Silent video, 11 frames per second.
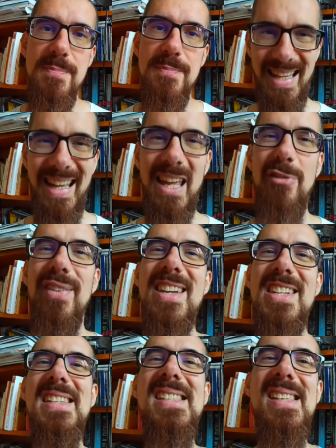
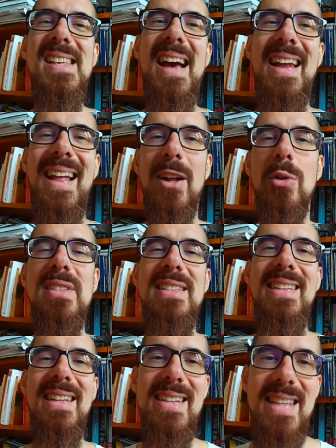Réfléchissez à la
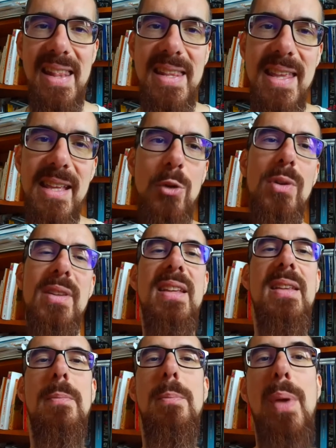quantité d'années qui ont
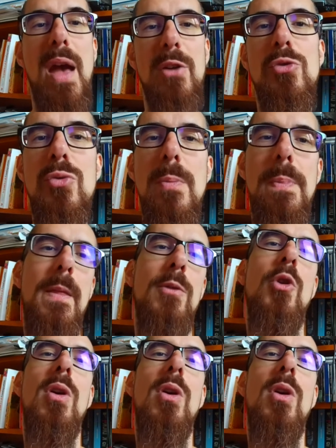été perdues dans